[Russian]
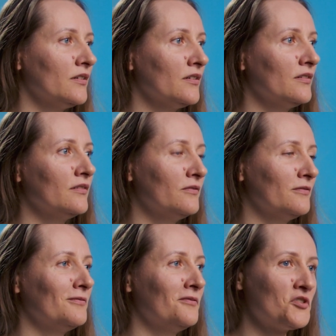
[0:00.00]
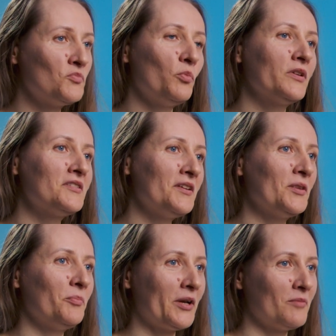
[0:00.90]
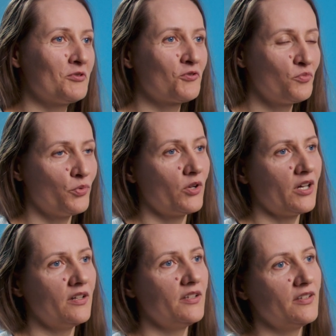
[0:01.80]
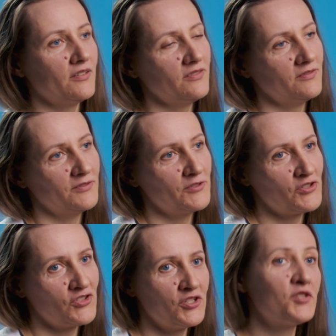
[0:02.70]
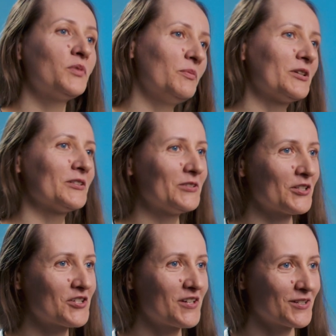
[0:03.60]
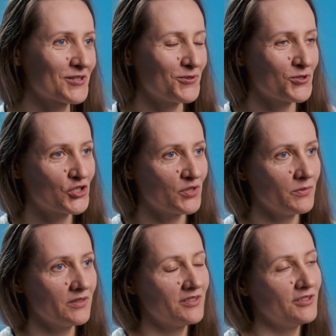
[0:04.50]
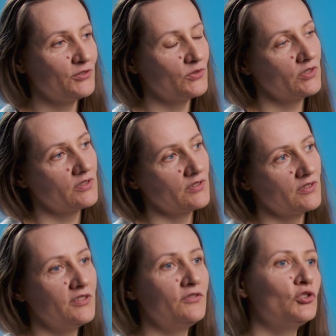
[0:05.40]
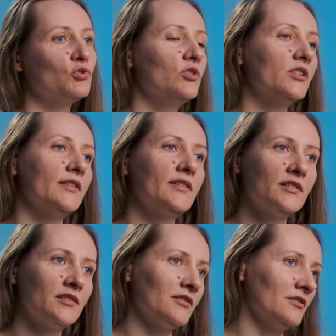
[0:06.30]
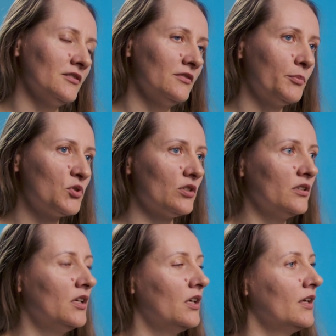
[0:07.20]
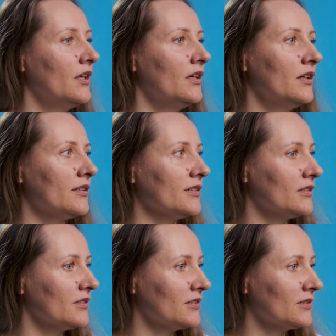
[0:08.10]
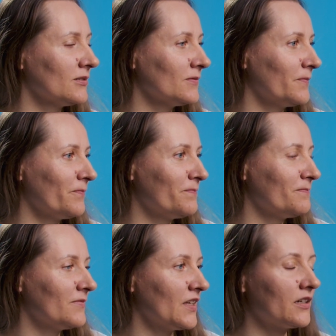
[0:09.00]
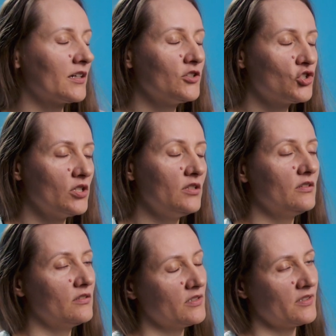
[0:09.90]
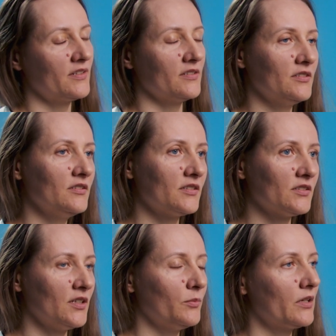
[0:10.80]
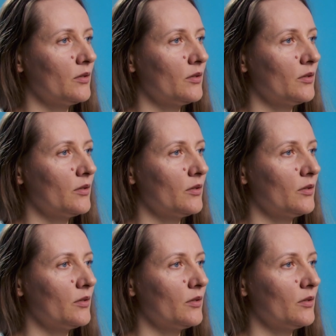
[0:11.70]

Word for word: а, возьмем отдельно прям группу карлики, здесь примерно так же, как с кошками. Да? То есть не вижу никаких а, вообще а, ограничений, если дело касаемо